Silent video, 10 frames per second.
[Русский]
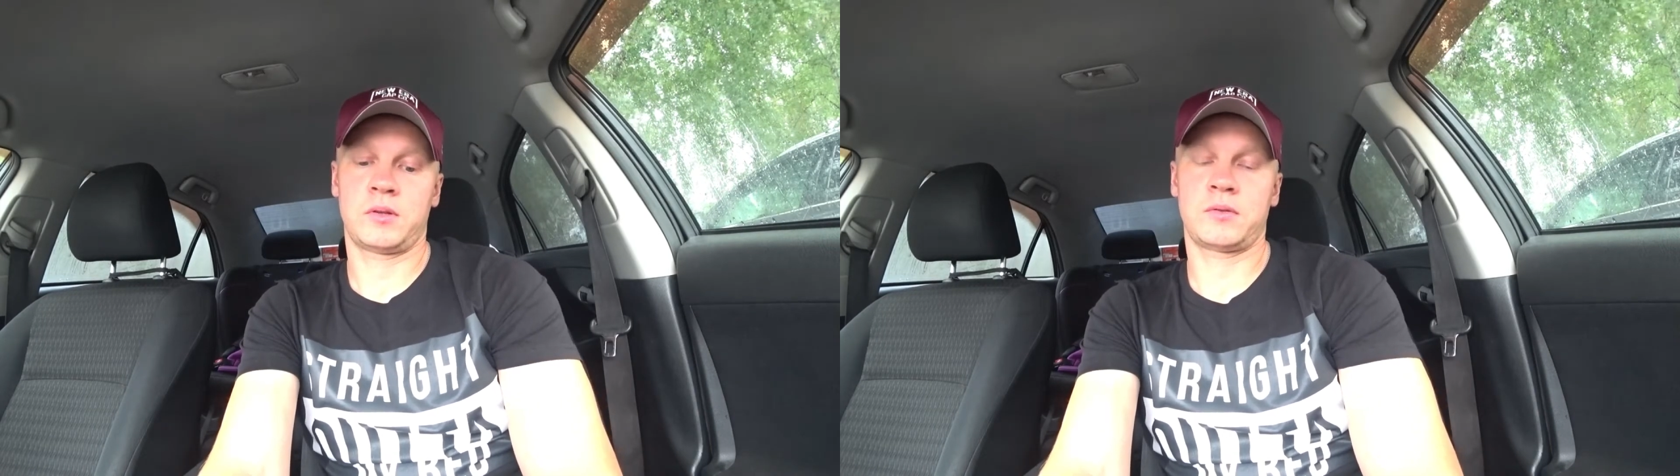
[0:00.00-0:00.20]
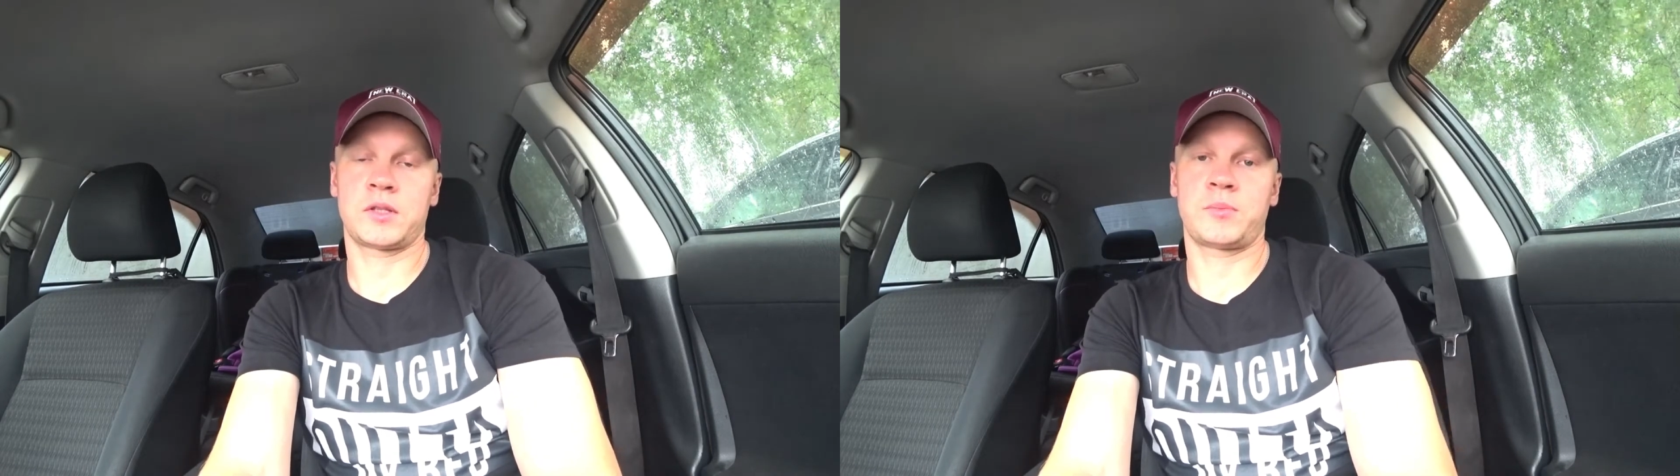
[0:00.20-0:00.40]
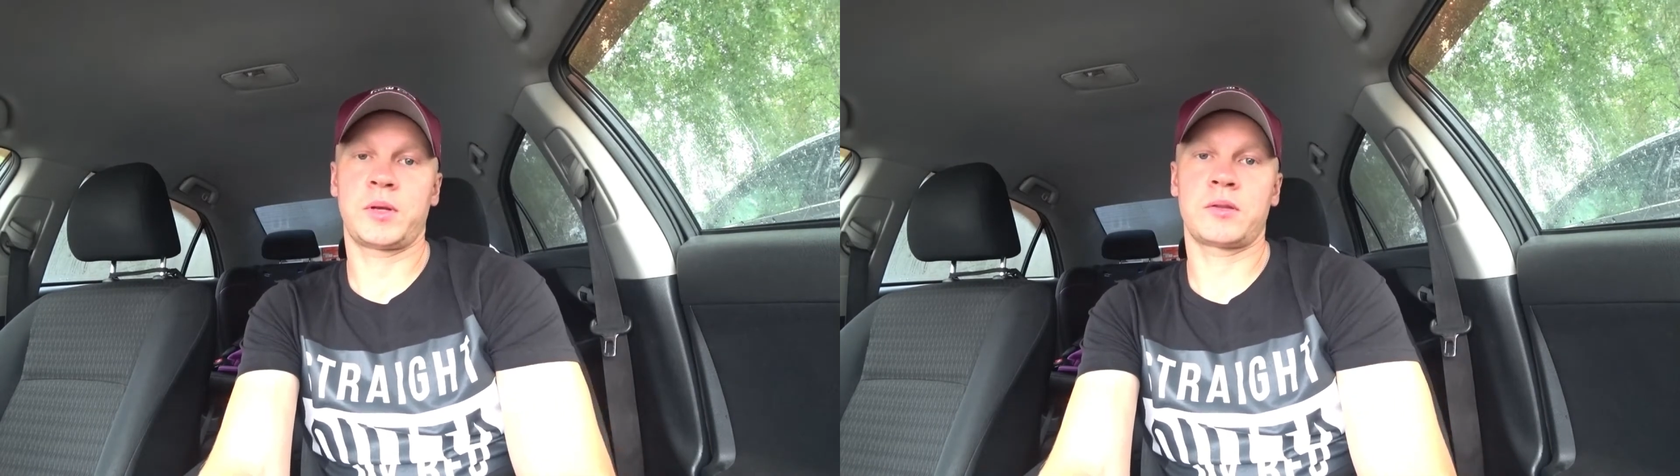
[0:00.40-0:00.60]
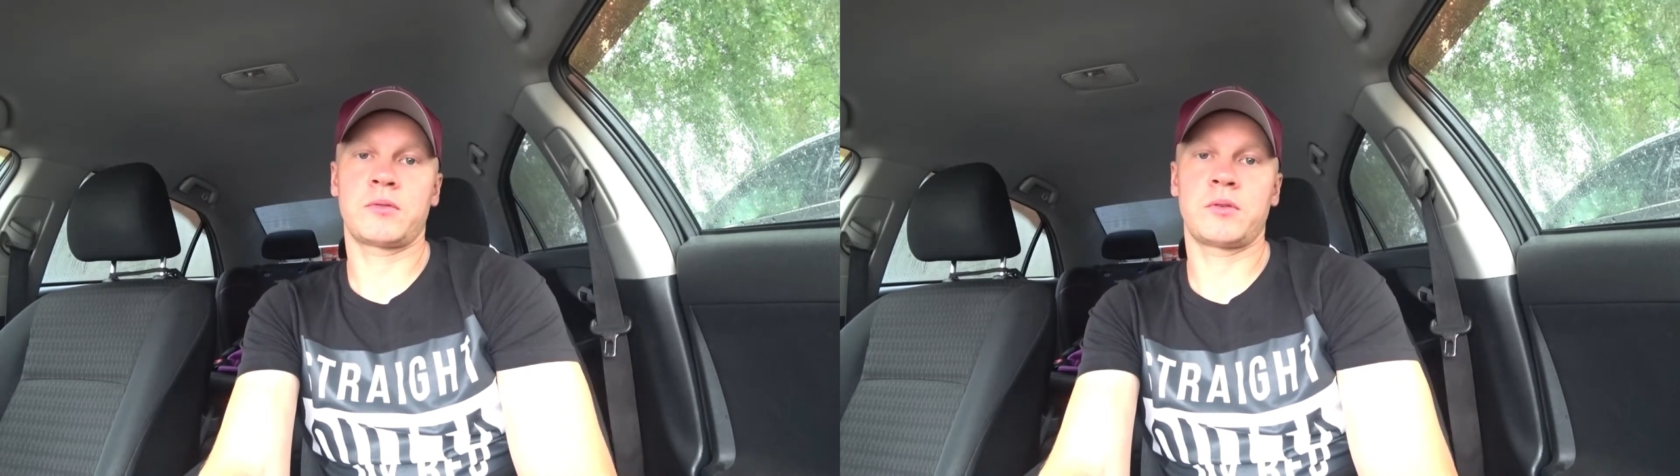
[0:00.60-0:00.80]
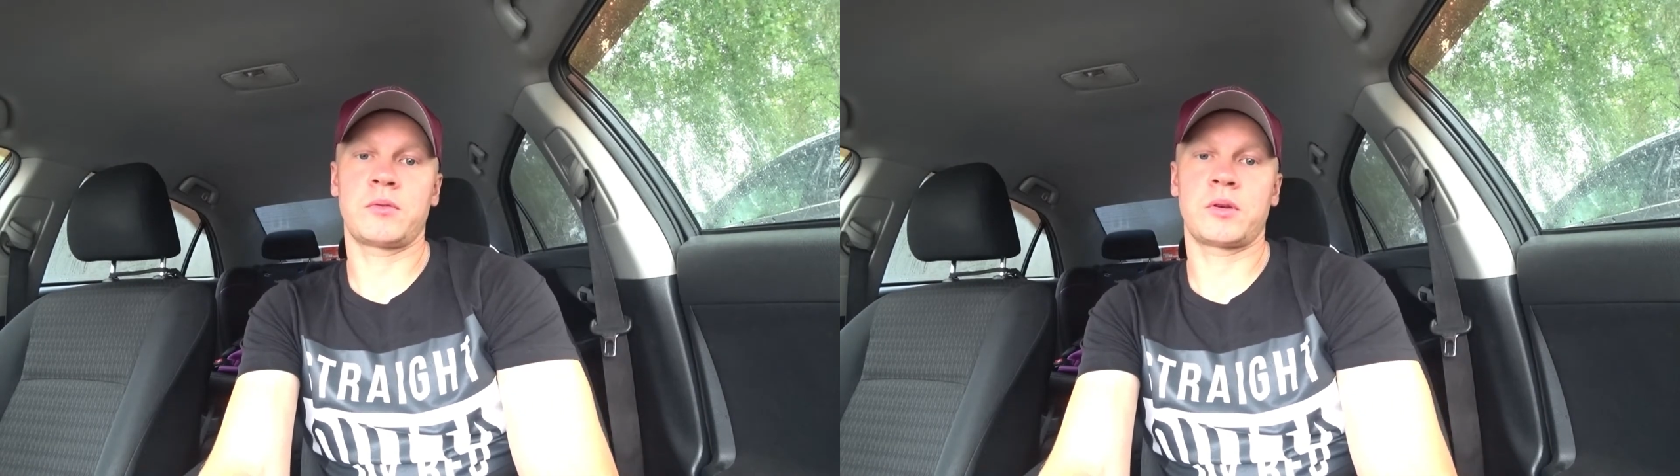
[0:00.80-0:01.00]
25
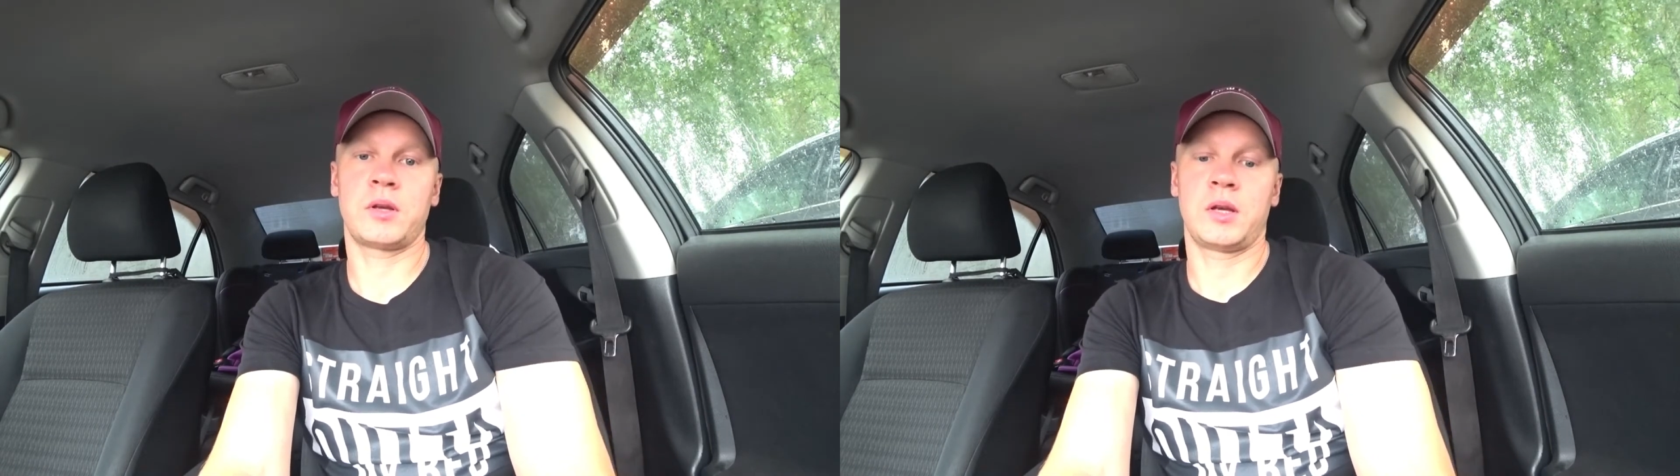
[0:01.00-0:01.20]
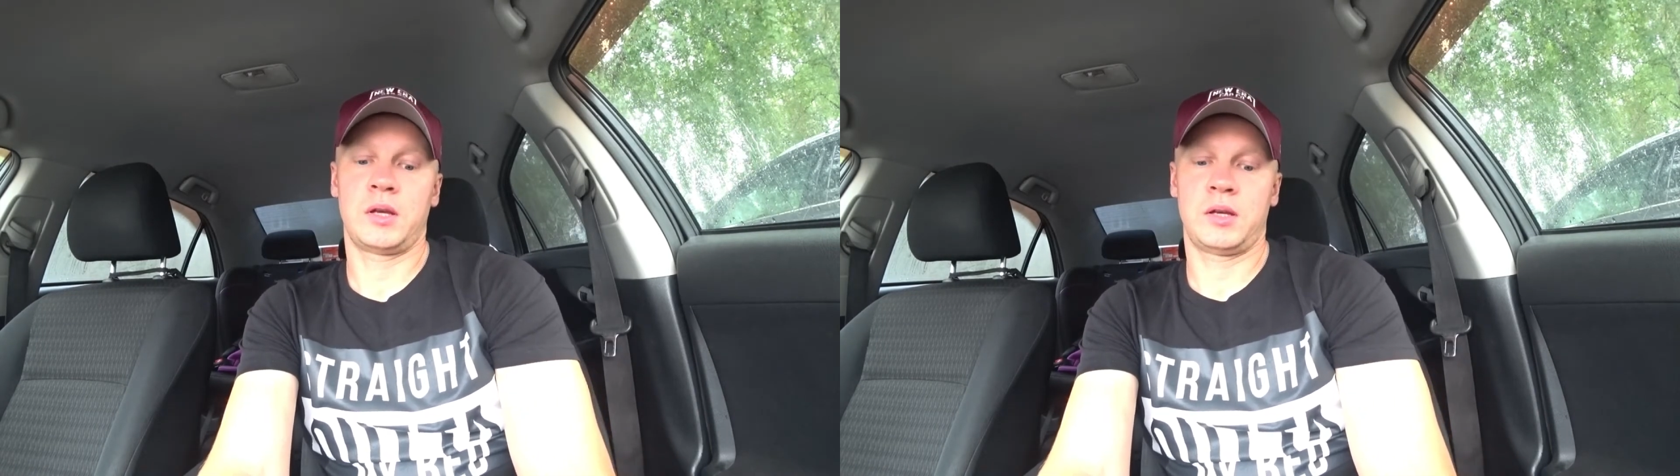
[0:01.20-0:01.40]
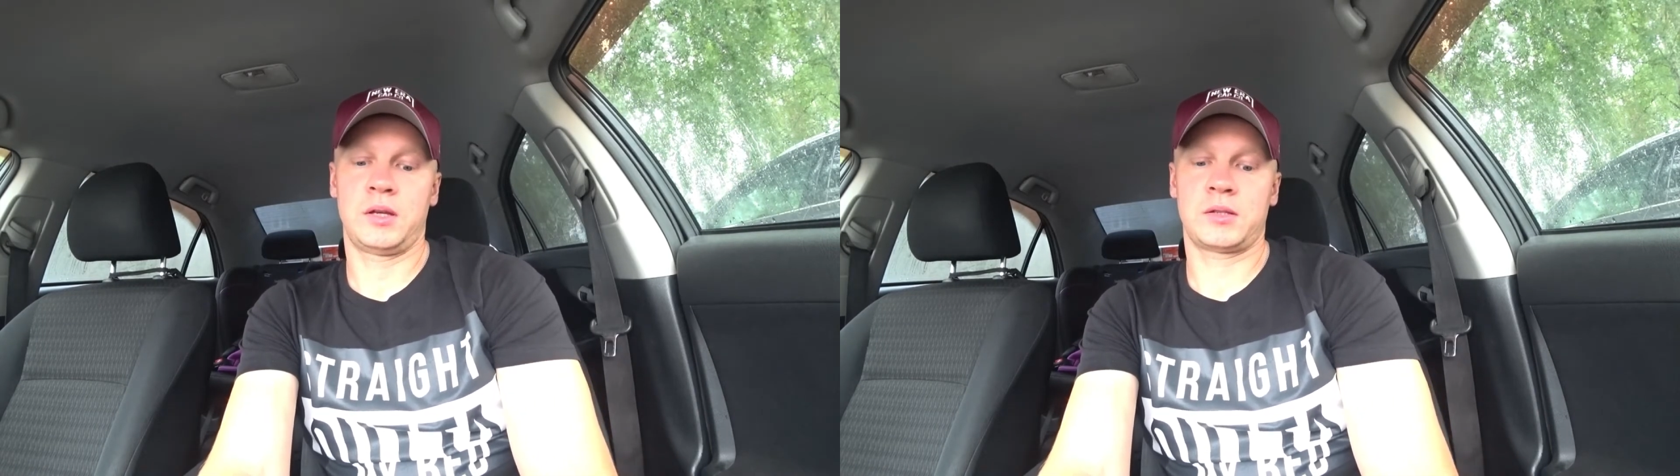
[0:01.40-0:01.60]
июня, и